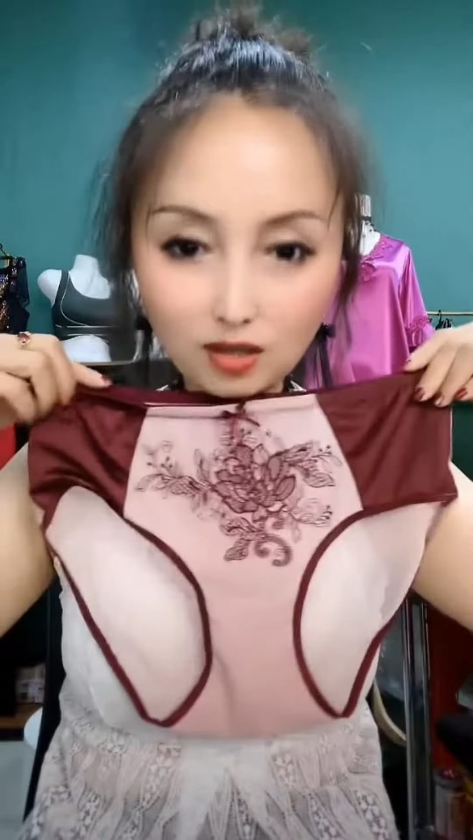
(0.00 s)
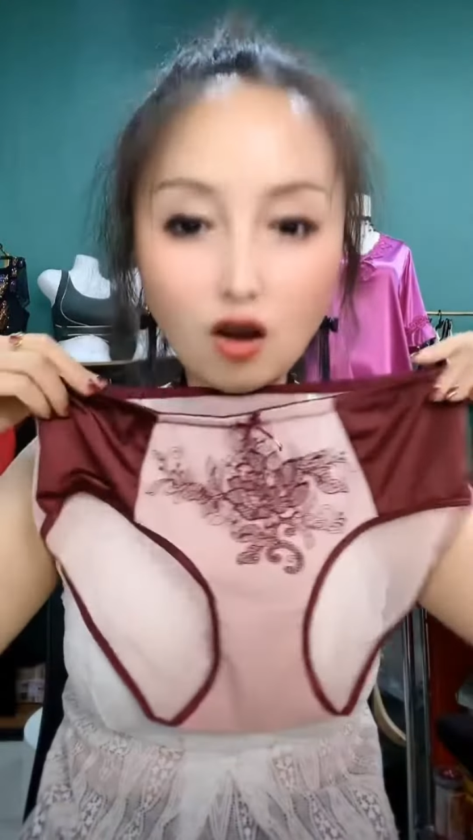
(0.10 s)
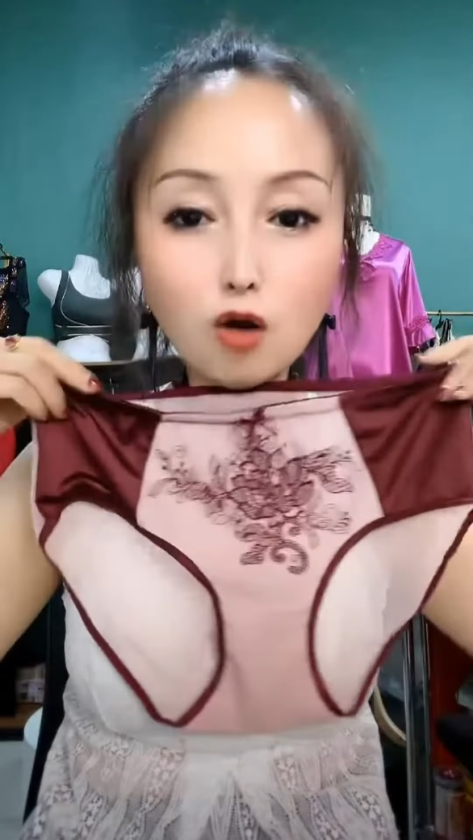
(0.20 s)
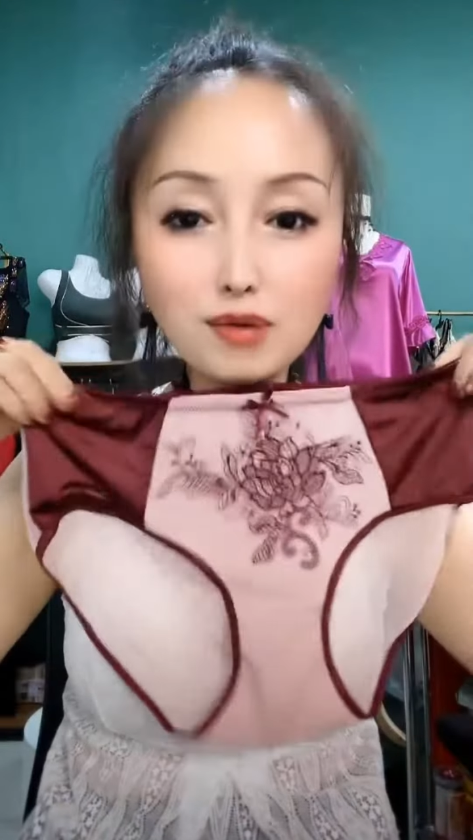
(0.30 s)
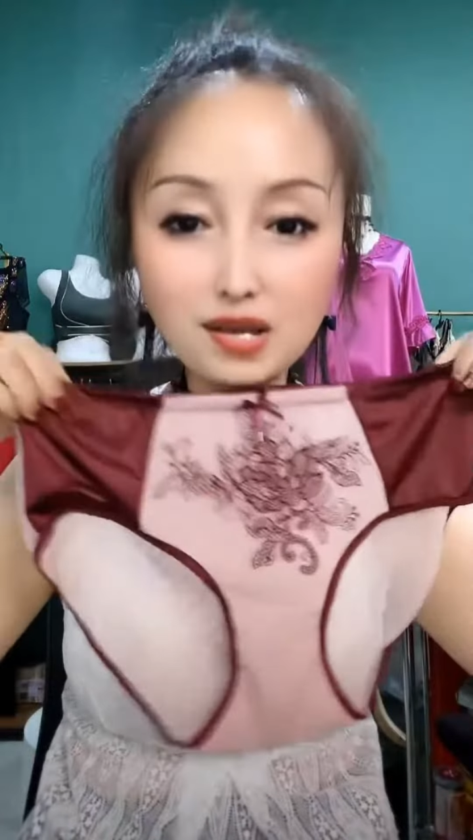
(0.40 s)

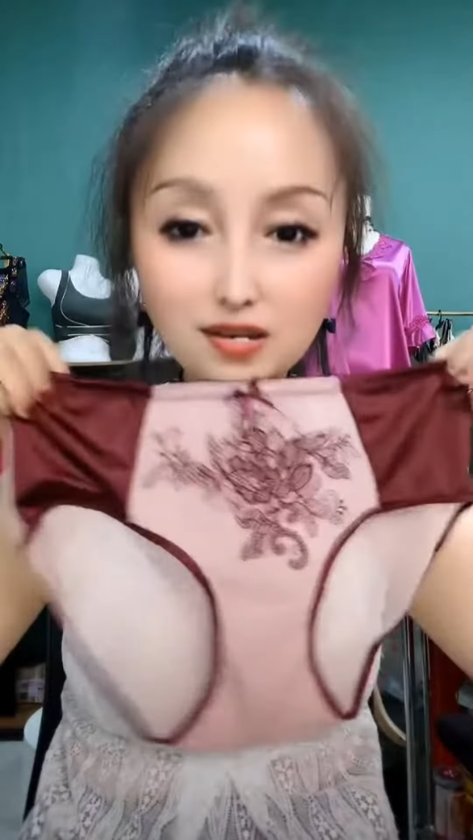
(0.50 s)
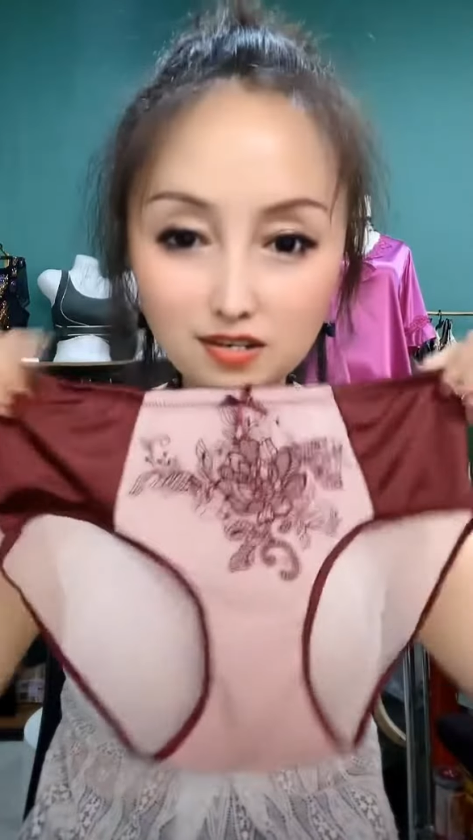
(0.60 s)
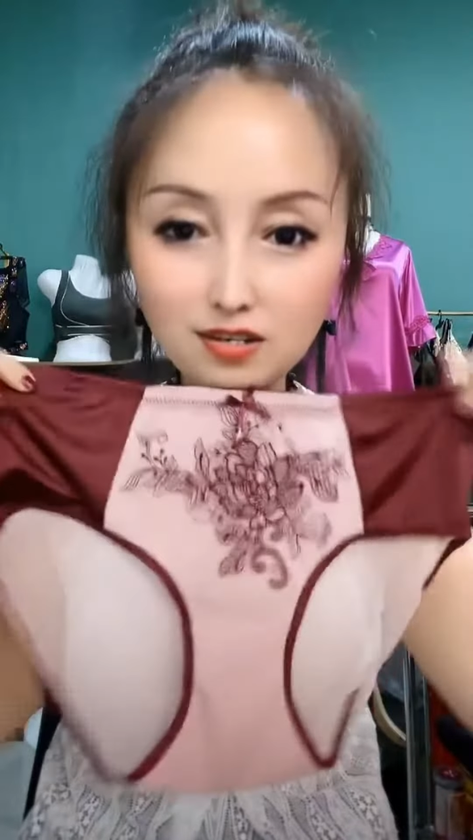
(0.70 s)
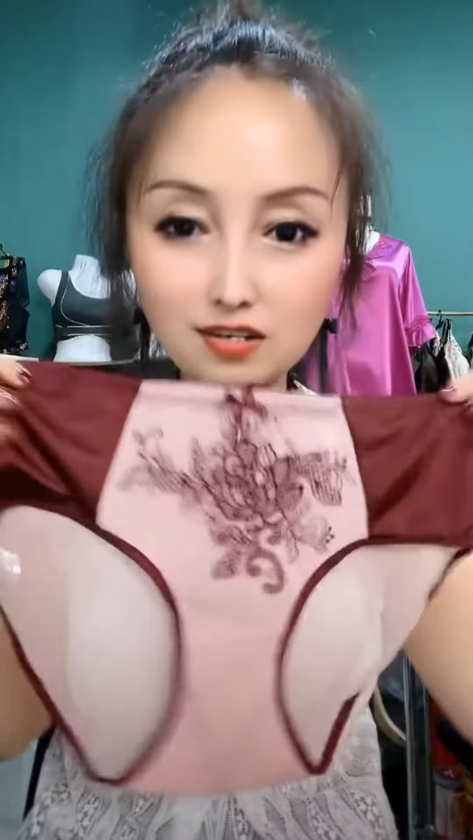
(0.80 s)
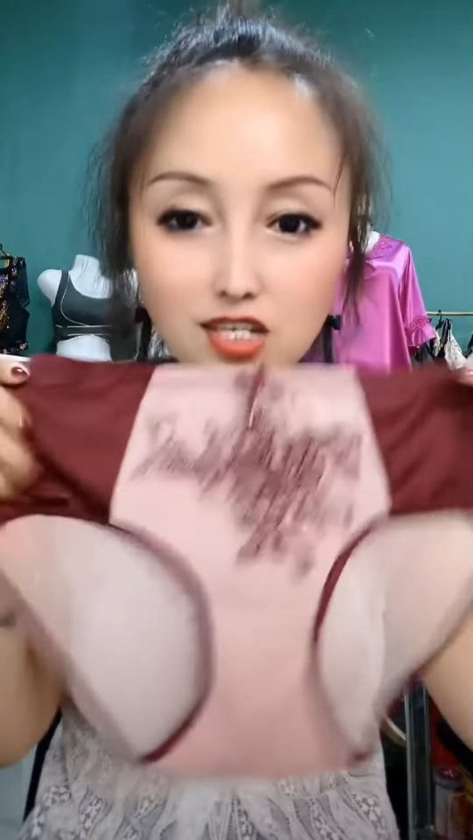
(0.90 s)
高品
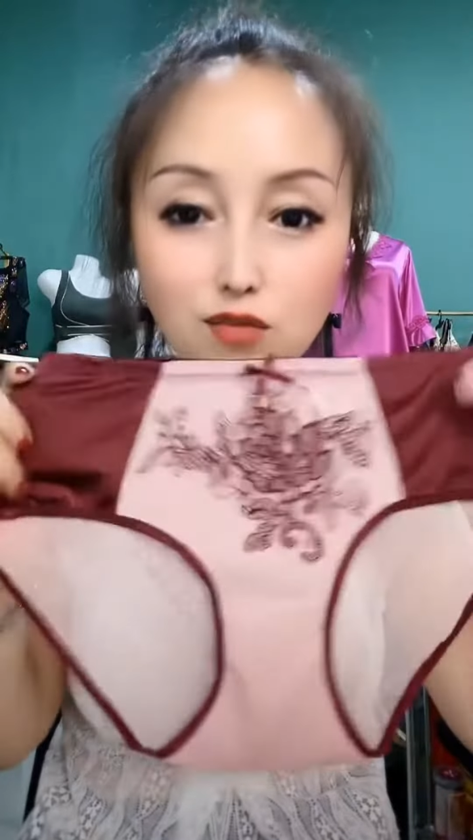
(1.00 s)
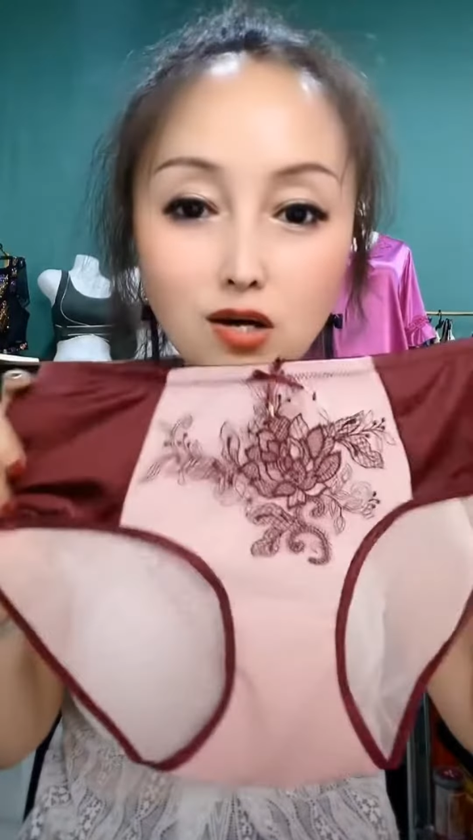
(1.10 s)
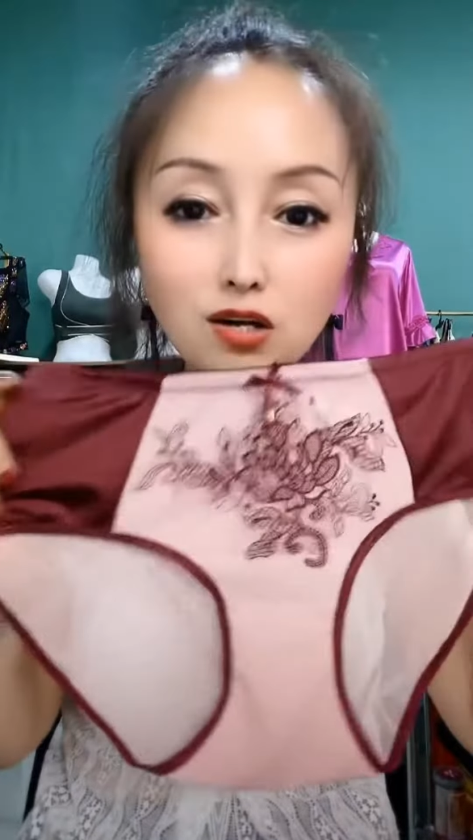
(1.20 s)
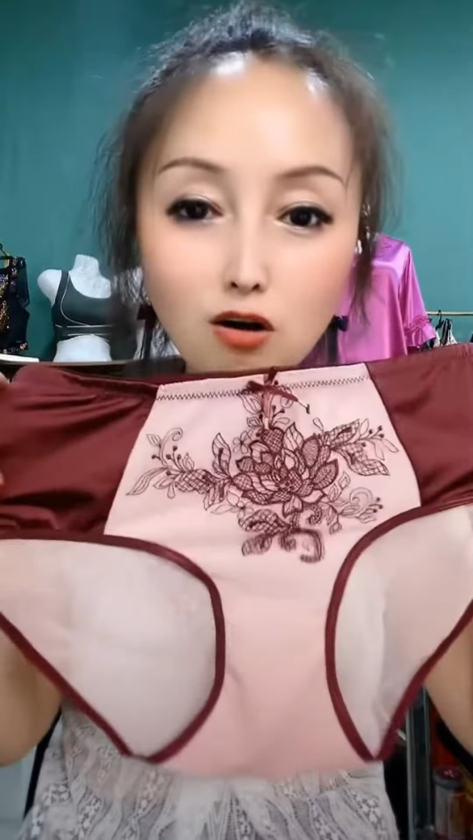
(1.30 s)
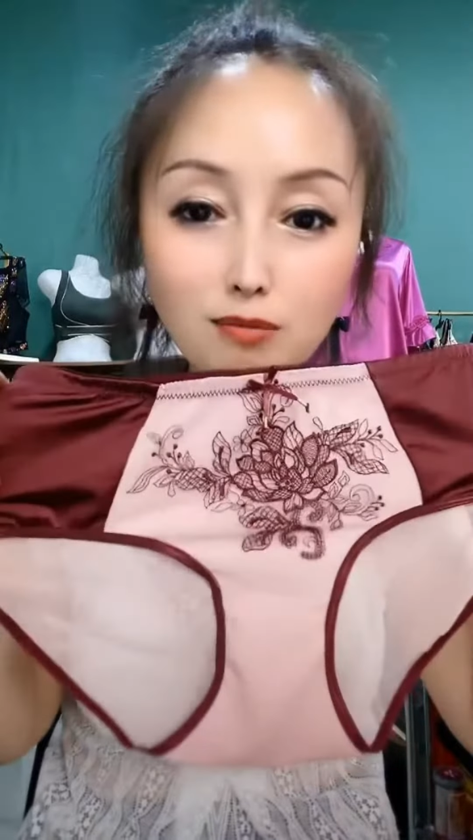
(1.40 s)
质，喜
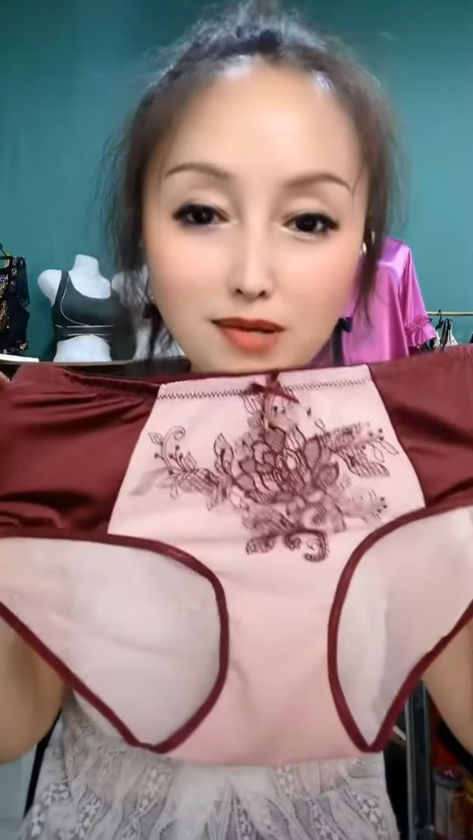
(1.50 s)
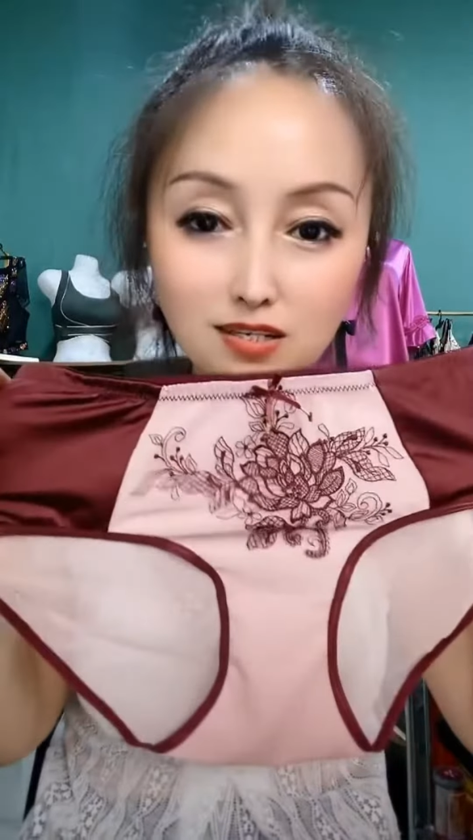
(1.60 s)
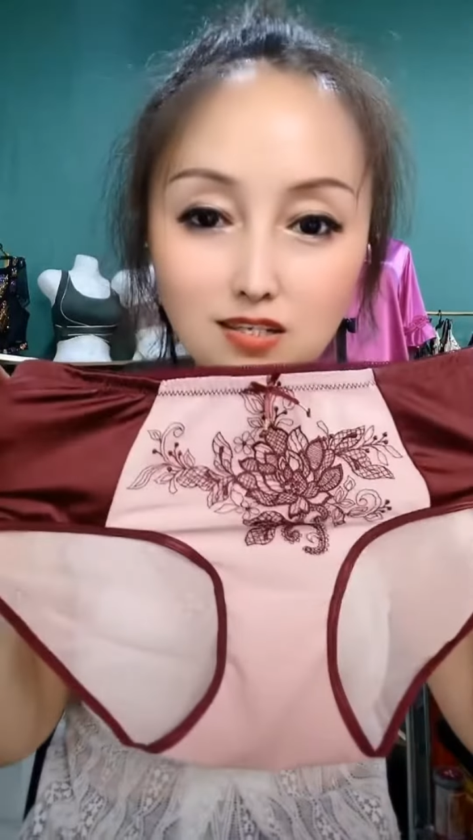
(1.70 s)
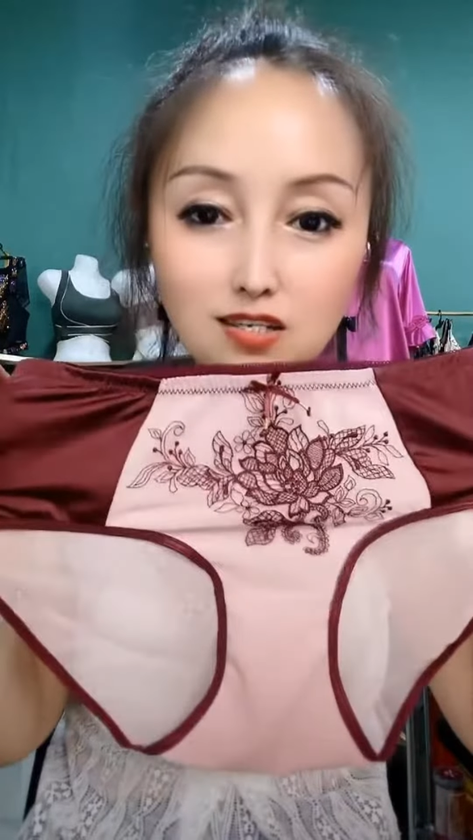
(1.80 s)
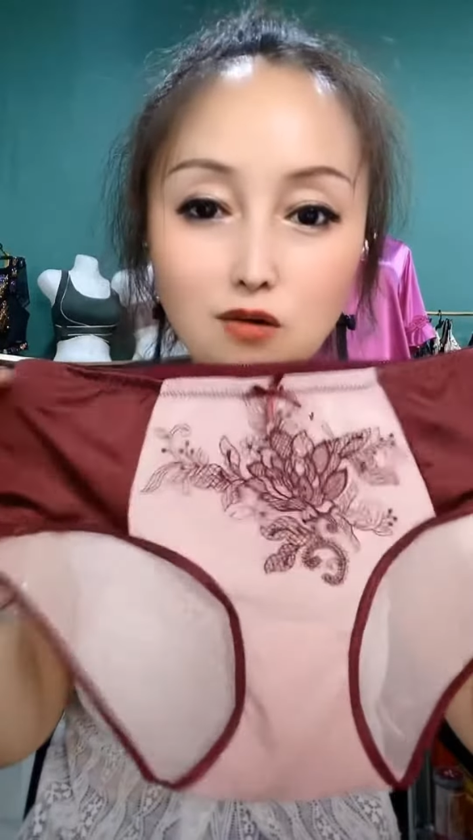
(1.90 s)
欢高品
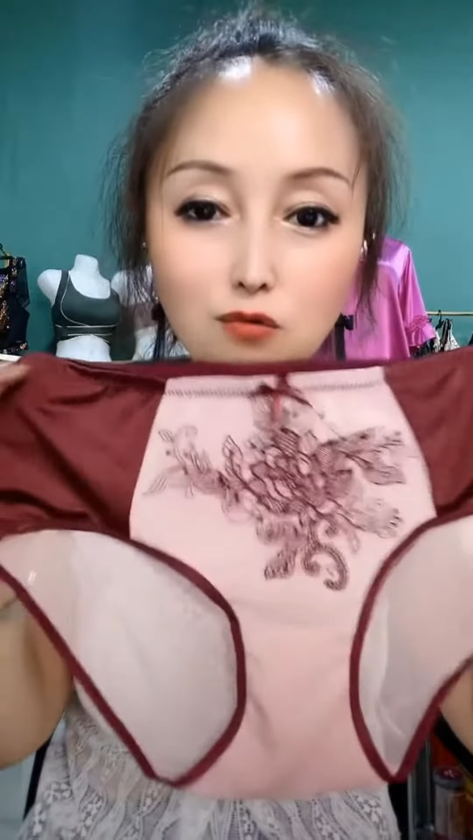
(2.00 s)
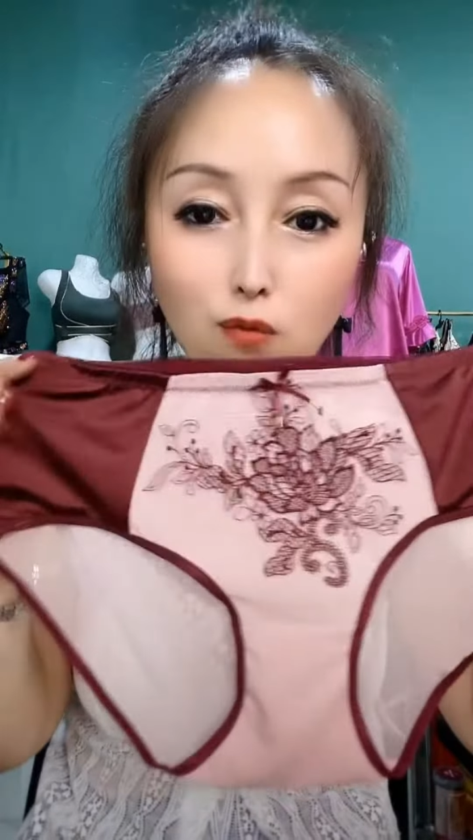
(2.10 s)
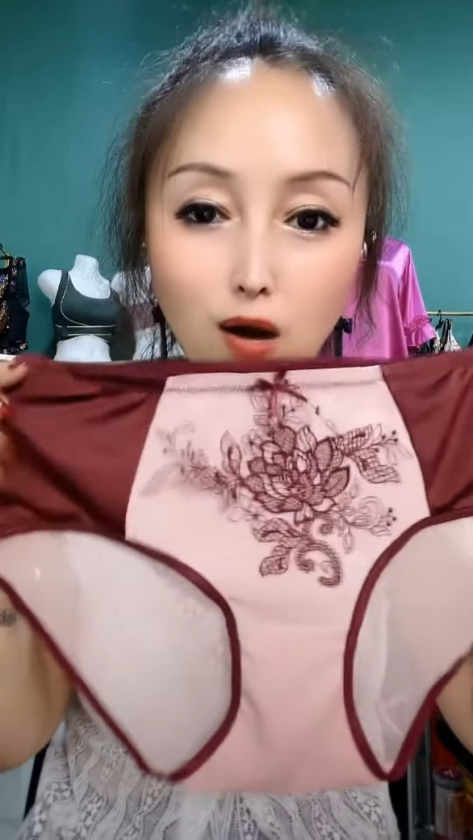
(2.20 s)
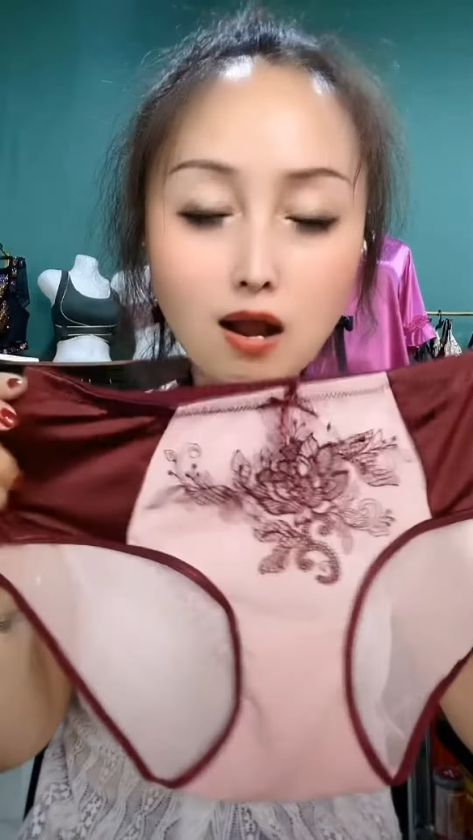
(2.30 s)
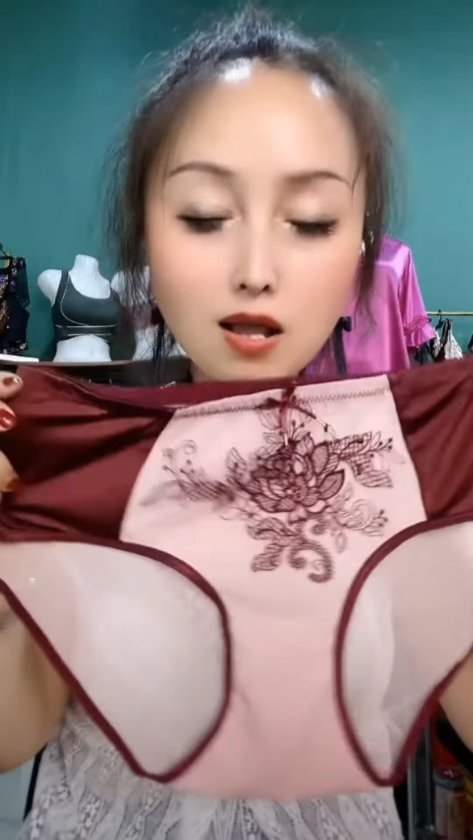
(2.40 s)
质生
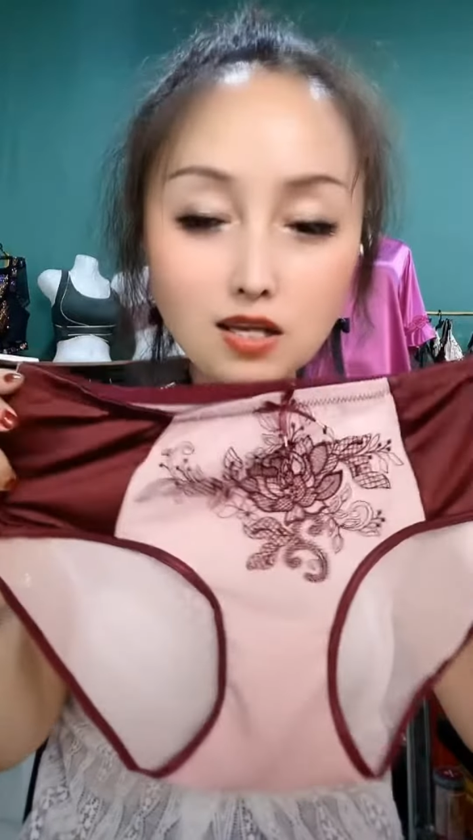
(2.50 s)
活，